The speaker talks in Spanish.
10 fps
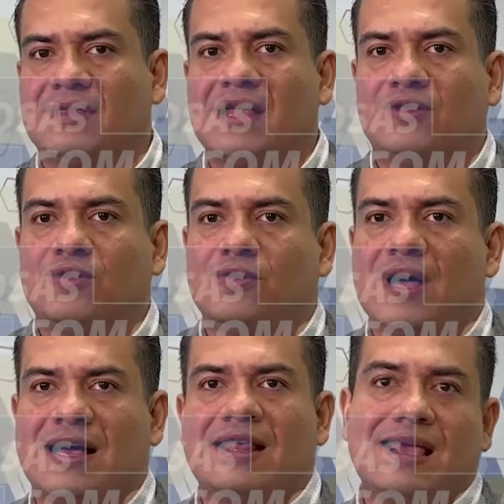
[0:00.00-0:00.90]
tanto
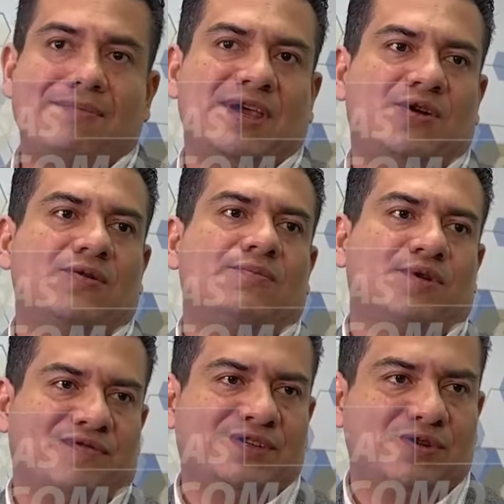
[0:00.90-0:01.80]
académico o
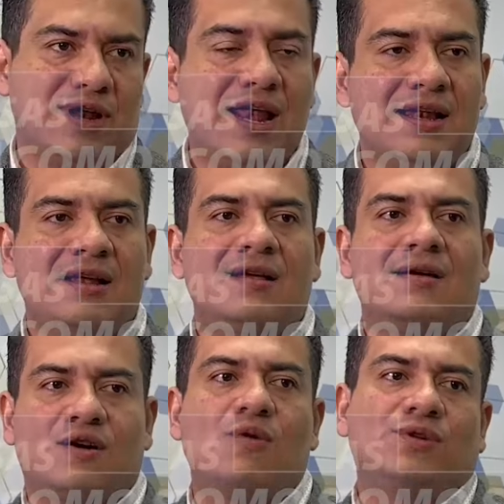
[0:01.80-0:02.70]
profesional,
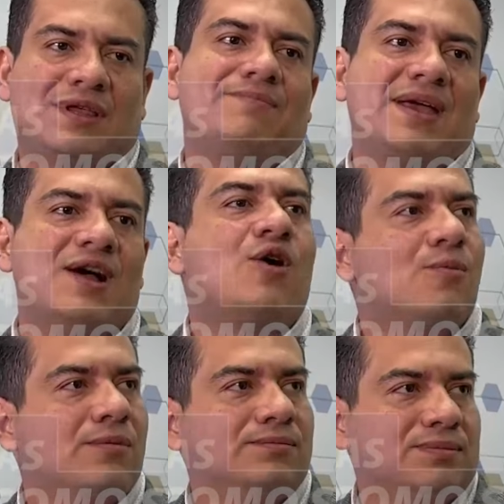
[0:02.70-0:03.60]
como también
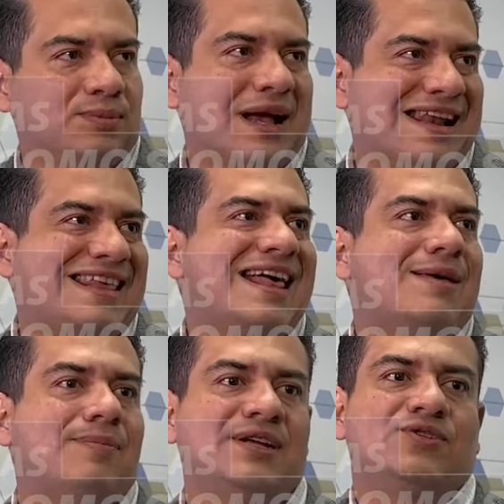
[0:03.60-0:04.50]
como calidad de
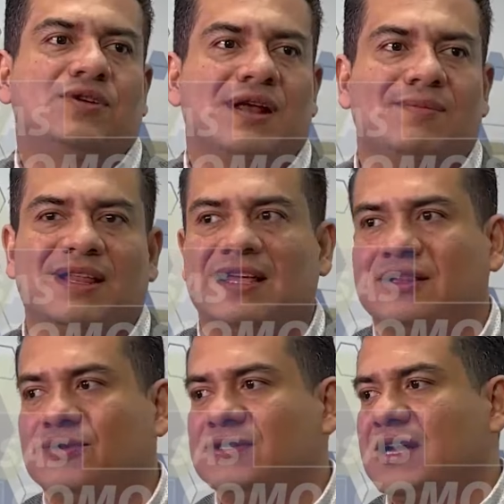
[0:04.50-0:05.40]
persona, ¿verdad?
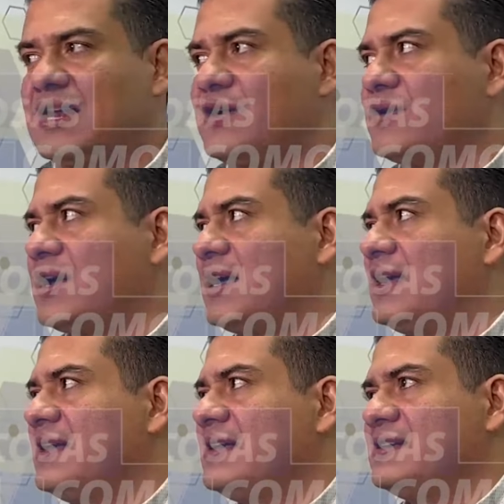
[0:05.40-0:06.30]
Entonces creo que
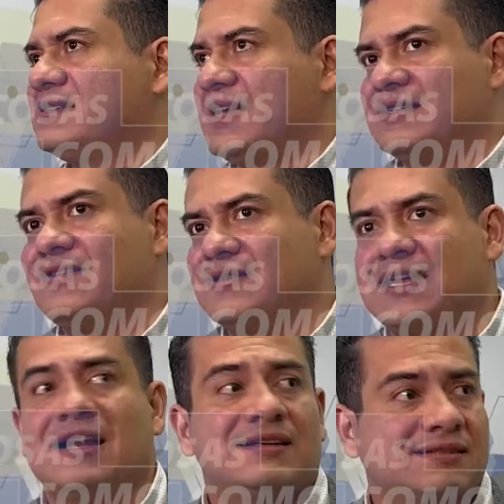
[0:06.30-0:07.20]
si ese va a
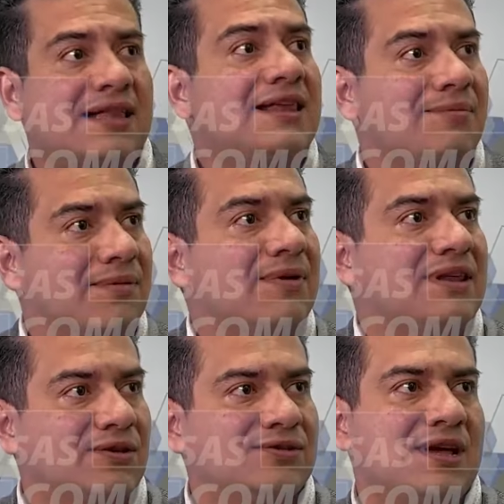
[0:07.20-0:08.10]
ser el estándar,
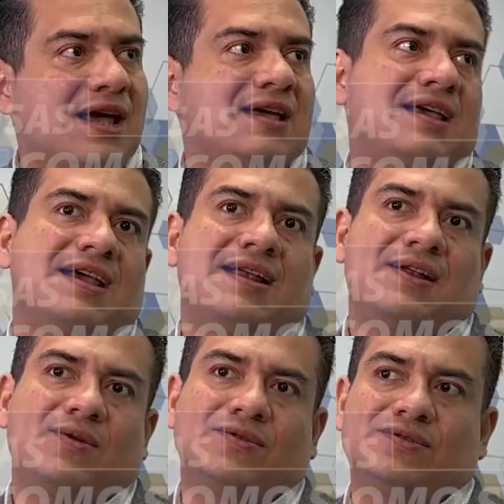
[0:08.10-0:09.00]
bienvenido sea y que
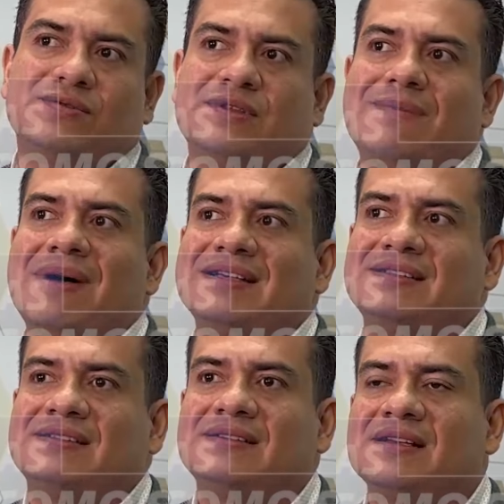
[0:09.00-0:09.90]
los
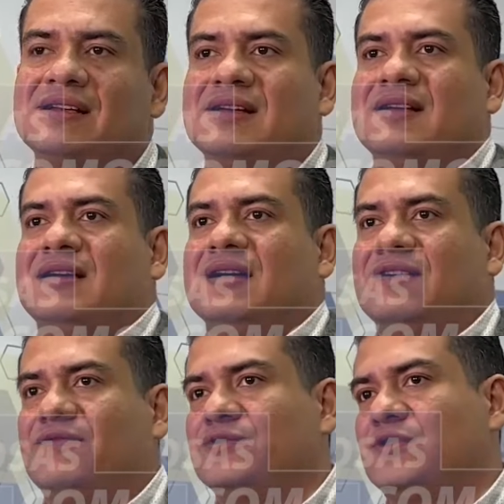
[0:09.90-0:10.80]
demás eh,
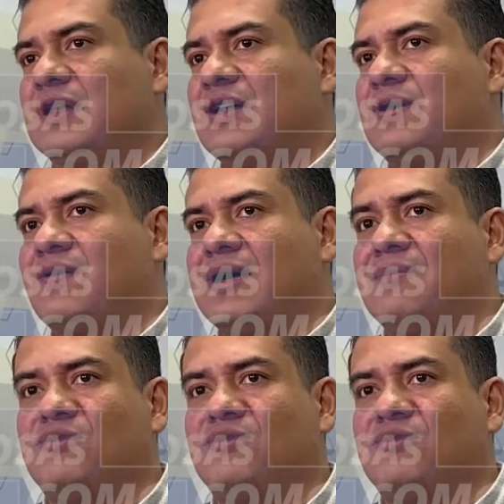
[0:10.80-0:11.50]
funcionarios que vayamos